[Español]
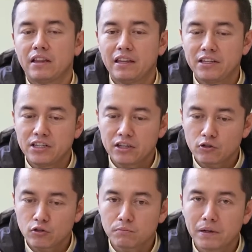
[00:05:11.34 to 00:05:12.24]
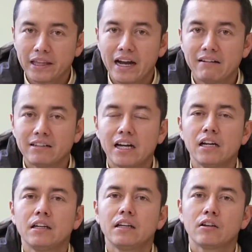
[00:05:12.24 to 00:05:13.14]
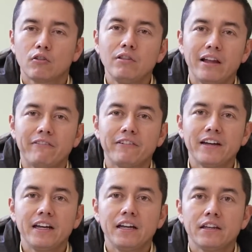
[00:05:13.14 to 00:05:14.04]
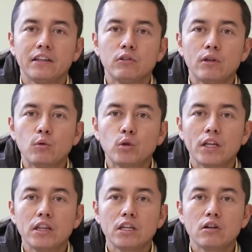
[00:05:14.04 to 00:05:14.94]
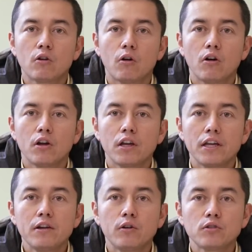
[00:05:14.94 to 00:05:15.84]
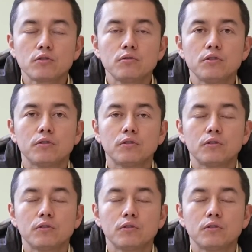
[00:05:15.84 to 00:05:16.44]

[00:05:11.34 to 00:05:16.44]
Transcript: leyendo su palabra con la fe de un auténtico hijo suyo,